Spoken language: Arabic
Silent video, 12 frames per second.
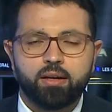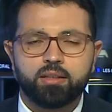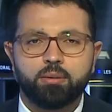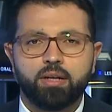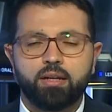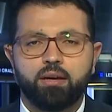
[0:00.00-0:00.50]

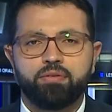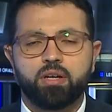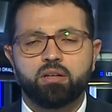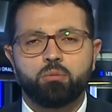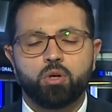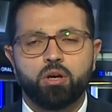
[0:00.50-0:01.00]
ينضم الينا في
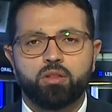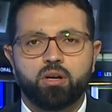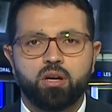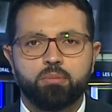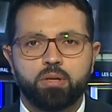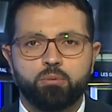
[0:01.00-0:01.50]
هذه
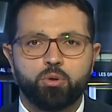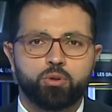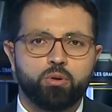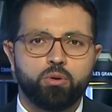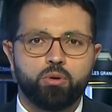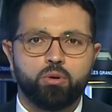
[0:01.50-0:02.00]
المناظره من
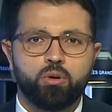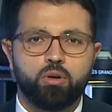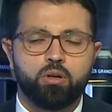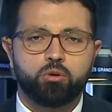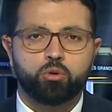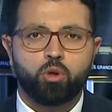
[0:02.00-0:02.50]

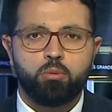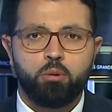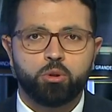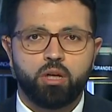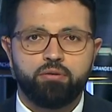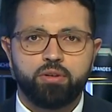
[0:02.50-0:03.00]
موسكو دكتور
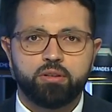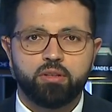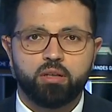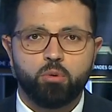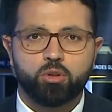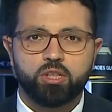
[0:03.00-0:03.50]
محمود
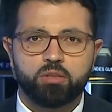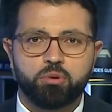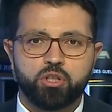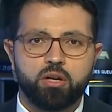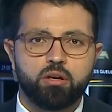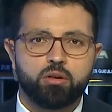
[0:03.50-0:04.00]
الافندي المختص
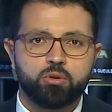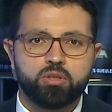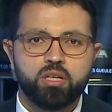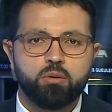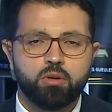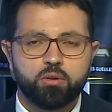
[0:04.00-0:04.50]
بالشان
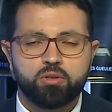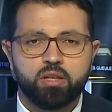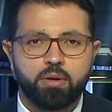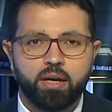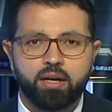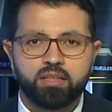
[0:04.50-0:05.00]
الروسي والاستاذ
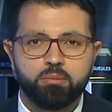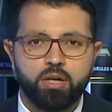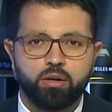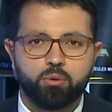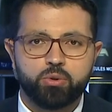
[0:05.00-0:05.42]
بالاكاديميه